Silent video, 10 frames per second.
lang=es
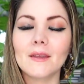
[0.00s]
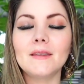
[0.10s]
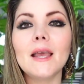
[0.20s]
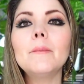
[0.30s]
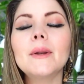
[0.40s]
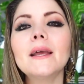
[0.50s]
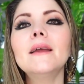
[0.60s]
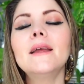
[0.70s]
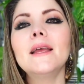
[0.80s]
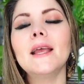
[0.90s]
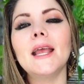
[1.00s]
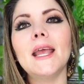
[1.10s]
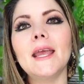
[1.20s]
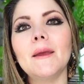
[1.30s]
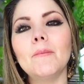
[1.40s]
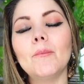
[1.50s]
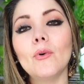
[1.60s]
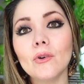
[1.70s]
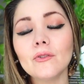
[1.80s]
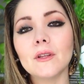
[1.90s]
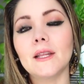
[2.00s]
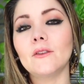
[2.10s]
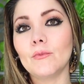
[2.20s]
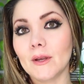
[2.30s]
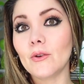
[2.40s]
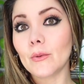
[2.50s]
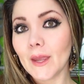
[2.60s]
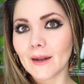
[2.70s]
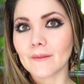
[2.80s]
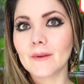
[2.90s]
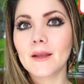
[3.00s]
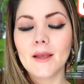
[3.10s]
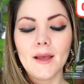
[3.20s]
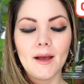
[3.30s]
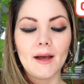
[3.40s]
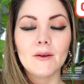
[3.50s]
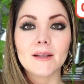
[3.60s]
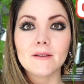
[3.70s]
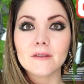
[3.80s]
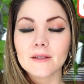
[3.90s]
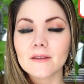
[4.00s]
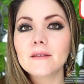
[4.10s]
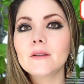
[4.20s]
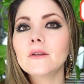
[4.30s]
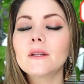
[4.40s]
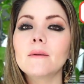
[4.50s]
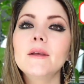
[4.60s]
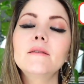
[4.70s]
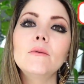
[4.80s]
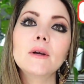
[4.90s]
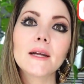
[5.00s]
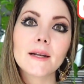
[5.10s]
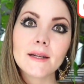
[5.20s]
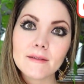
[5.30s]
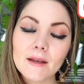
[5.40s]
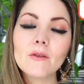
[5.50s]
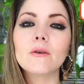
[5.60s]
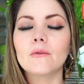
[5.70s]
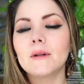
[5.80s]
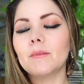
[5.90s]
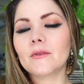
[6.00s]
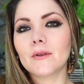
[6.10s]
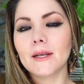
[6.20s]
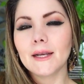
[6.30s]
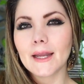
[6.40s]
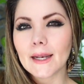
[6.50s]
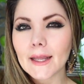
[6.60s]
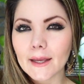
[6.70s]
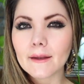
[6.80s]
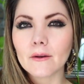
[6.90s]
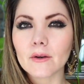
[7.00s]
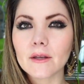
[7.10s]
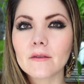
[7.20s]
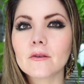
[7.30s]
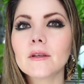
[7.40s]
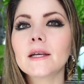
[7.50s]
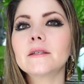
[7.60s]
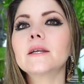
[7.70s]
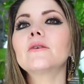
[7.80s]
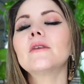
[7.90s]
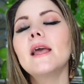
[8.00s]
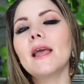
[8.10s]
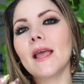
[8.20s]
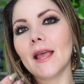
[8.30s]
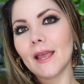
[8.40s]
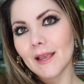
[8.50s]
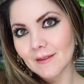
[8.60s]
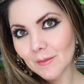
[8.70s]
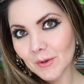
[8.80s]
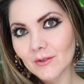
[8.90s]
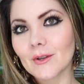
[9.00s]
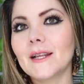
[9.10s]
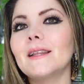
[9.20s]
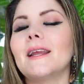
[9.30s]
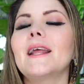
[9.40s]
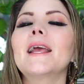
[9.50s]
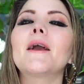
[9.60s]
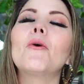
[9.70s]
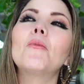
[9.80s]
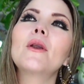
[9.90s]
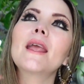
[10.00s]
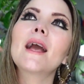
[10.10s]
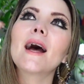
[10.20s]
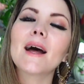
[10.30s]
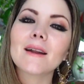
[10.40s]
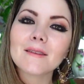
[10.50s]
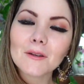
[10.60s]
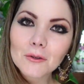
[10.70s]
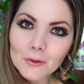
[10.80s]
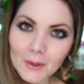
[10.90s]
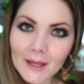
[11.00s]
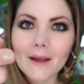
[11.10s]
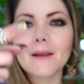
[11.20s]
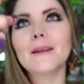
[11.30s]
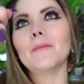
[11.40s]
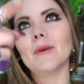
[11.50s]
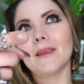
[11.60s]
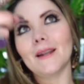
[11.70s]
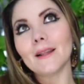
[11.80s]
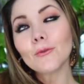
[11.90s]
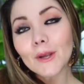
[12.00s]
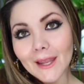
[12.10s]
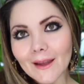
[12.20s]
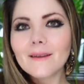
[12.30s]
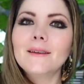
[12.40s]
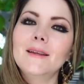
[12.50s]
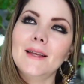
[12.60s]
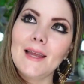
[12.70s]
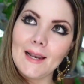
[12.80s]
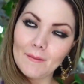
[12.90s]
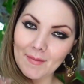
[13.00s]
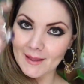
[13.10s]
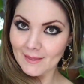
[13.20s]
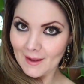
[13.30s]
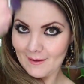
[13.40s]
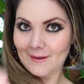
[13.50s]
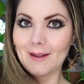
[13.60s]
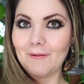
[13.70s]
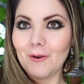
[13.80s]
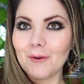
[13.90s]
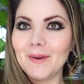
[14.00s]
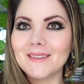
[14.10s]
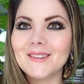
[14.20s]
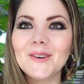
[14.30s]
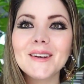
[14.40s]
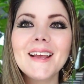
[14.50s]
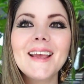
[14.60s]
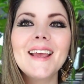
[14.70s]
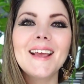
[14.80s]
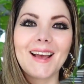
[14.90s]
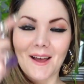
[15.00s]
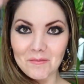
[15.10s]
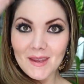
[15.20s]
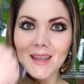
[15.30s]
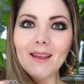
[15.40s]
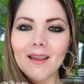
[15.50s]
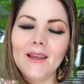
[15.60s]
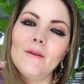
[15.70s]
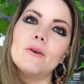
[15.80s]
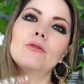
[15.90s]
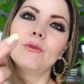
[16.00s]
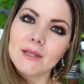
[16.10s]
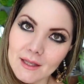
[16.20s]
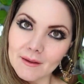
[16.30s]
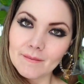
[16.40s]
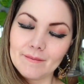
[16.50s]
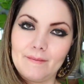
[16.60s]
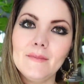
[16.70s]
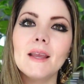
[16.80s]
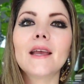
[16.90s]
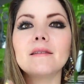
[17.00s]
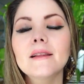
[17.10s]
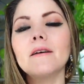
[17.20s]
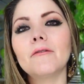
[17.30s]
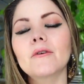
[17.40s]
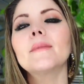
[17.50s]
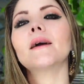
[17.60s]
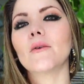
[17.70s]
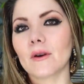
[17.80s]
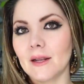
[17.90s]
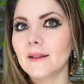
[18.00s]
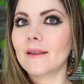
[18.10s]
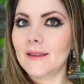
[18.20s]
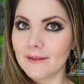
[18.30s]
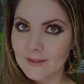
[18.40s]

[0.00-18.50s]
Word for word: siempre en pos de tu mayor bien. Ahora, si lo estás haciendo a través de un canalizador o de una persona que lee los registros akáshicos, esa persona tiene que comunicarse con tu guía y pedirle a tu guía que le mande la información a mí y luego yo a ti. Esa es la forma correcta de